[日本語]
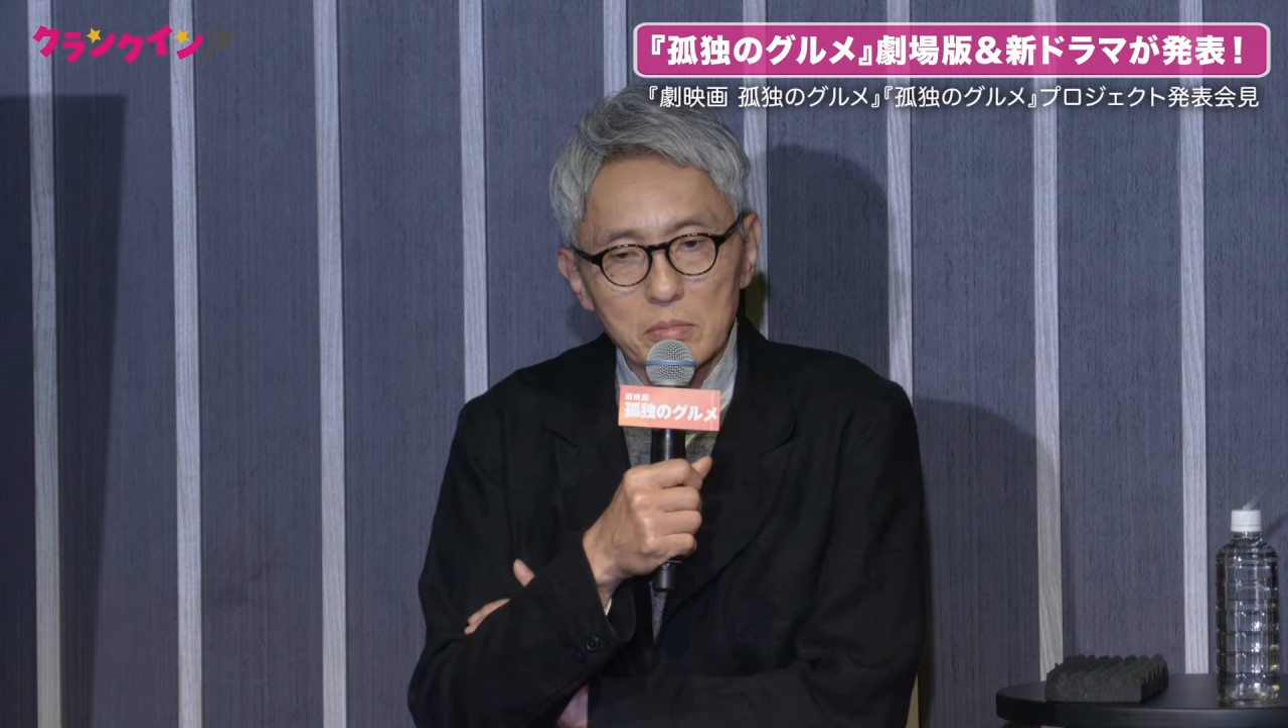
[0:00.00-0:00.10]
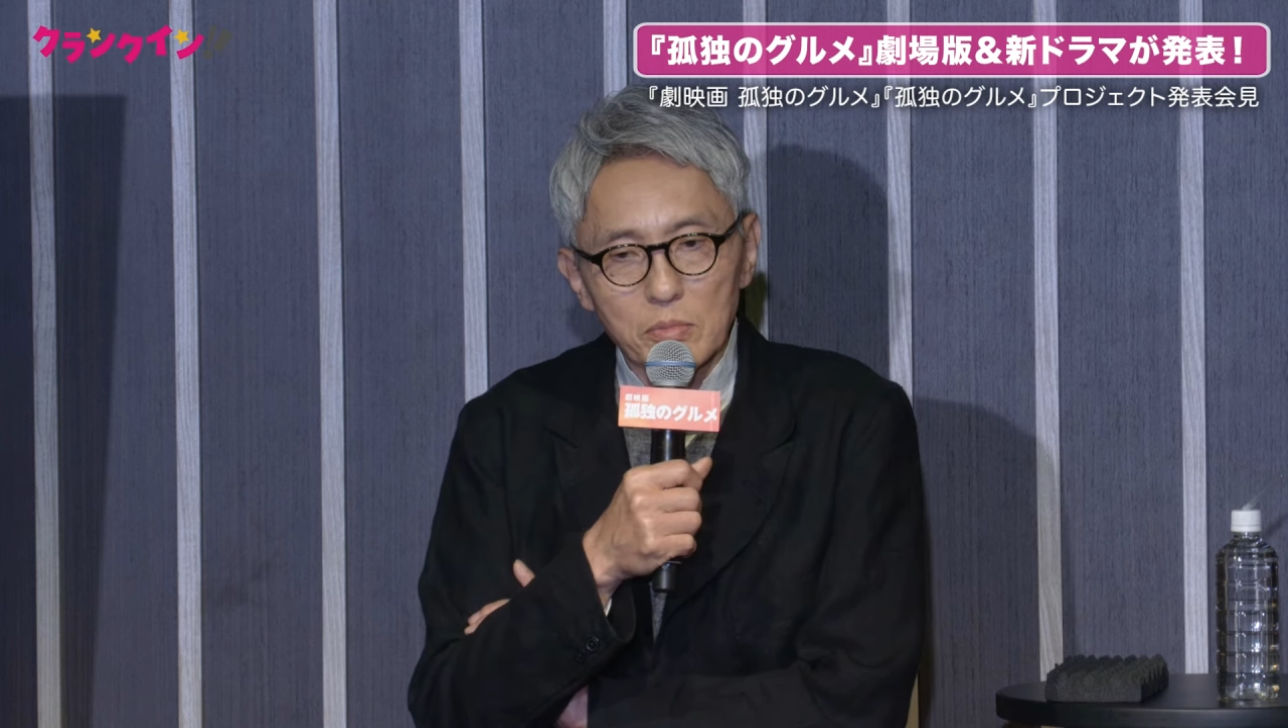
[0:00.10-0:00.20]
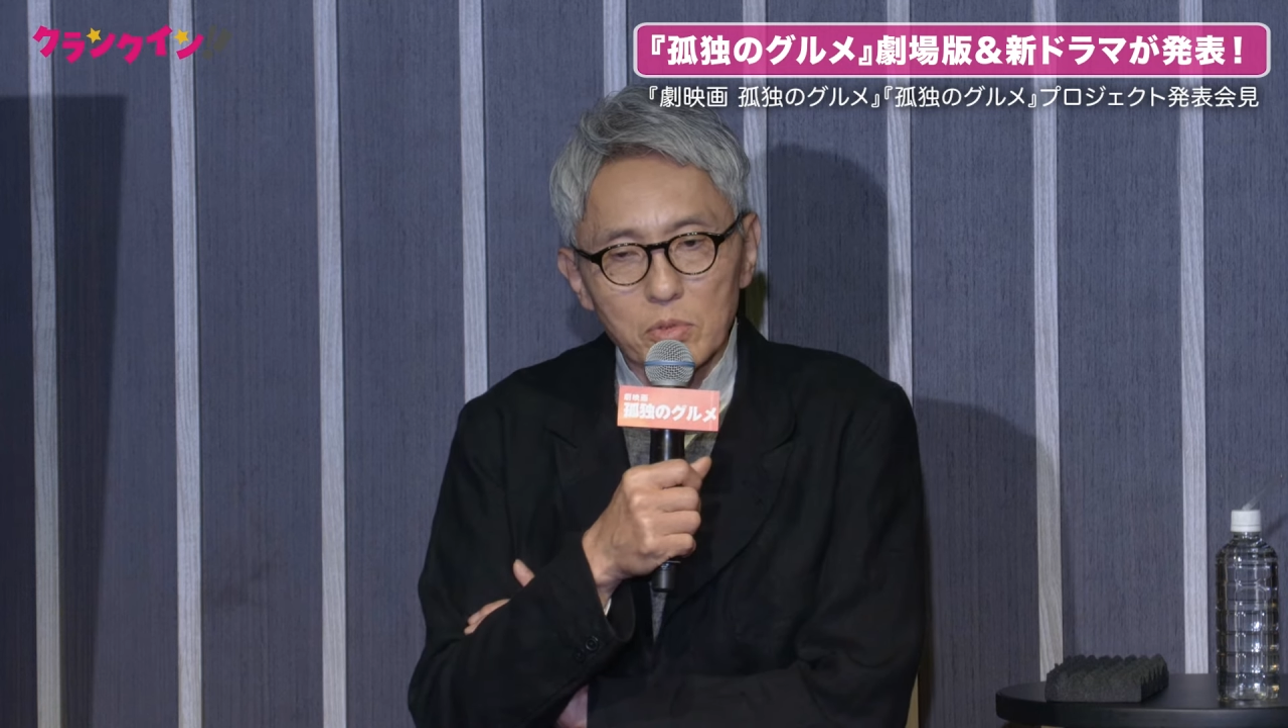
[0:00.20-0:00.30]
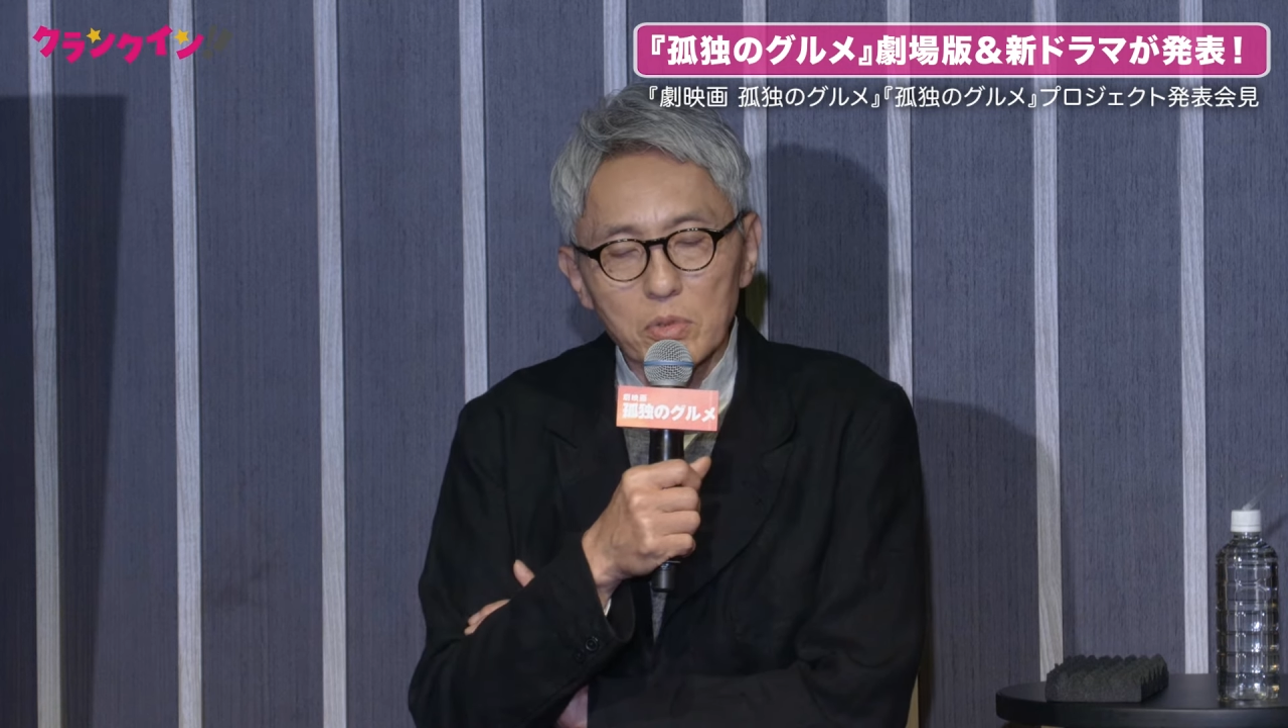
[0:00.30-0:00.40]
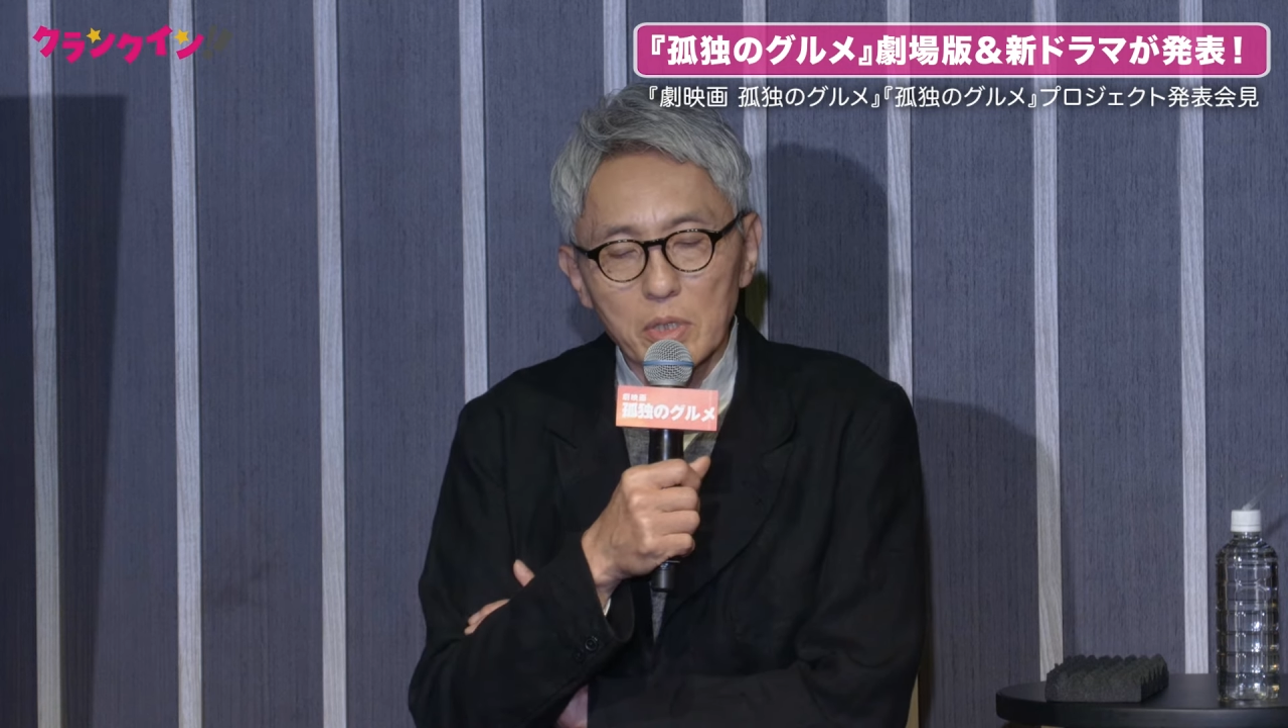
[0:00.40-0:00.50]

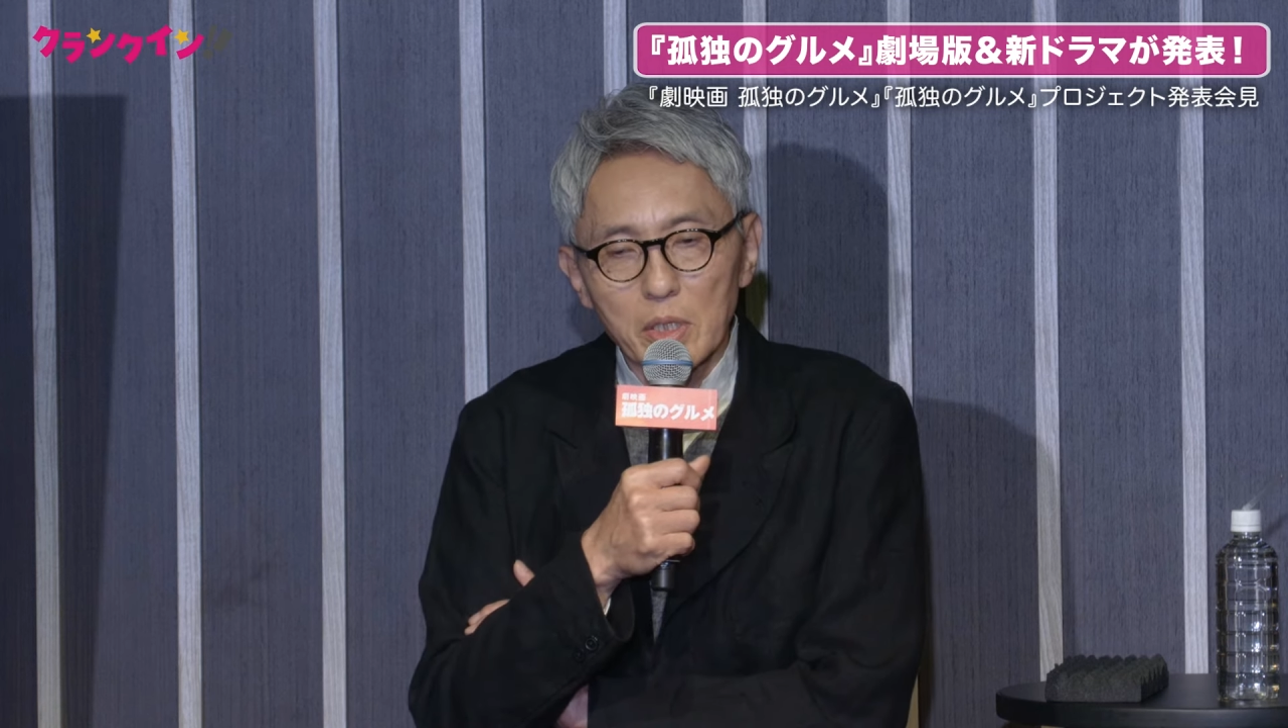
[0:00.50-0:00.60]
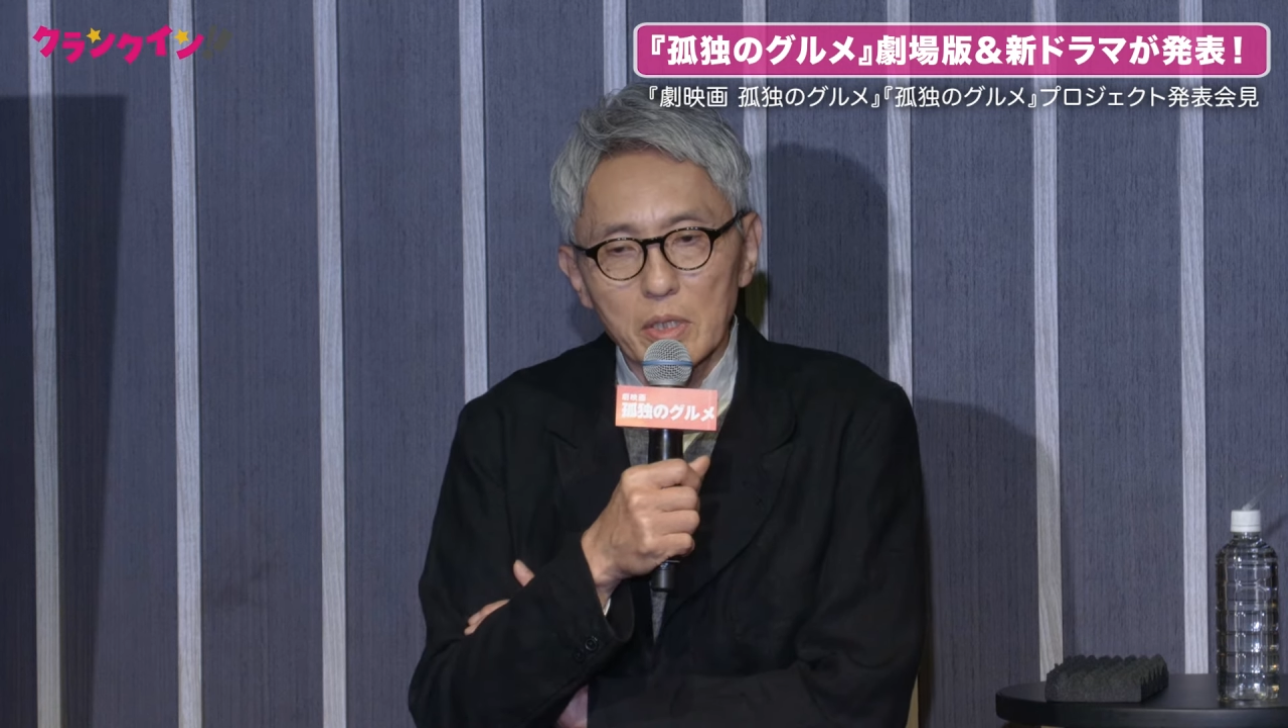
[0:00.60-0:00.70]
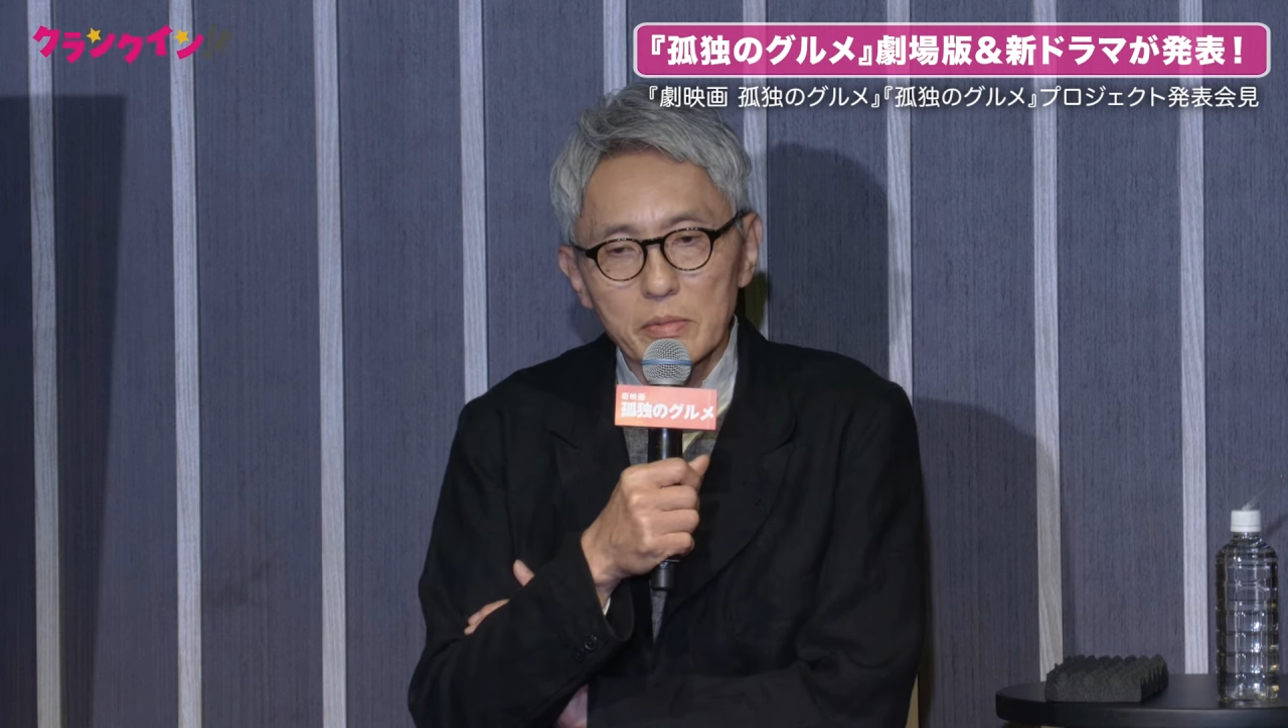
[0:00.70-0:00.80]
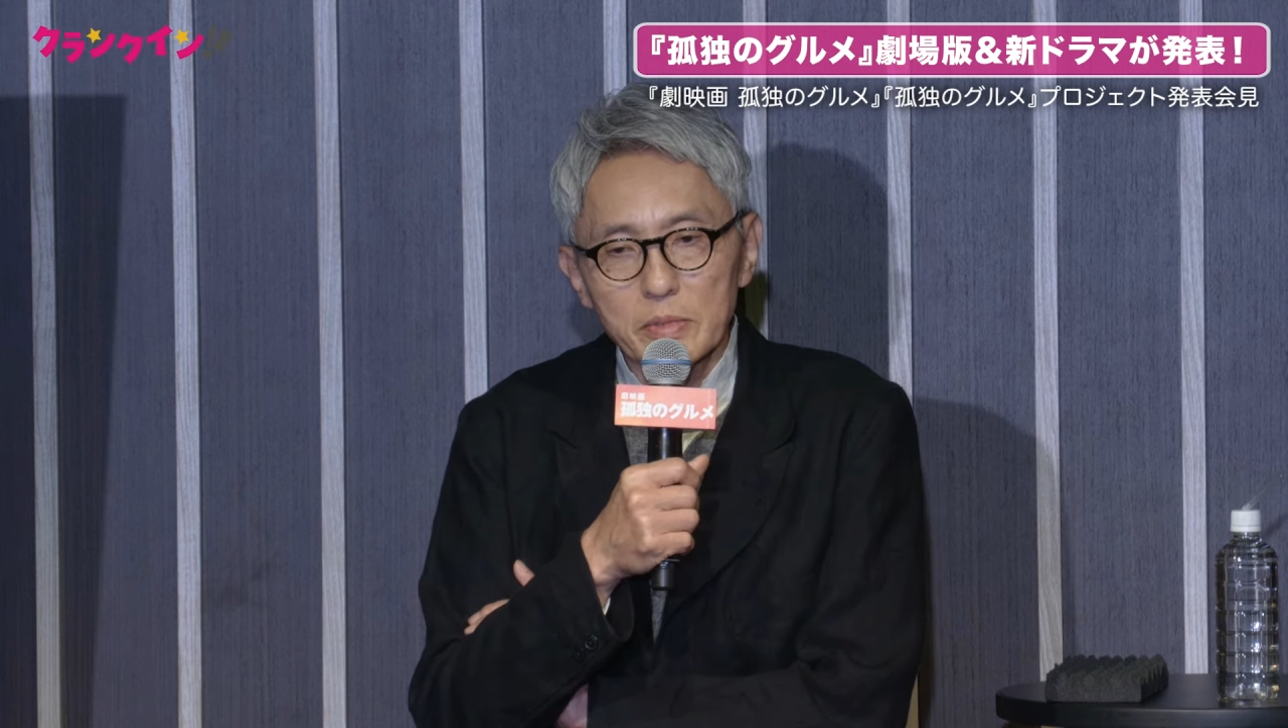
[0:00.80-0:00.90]
もので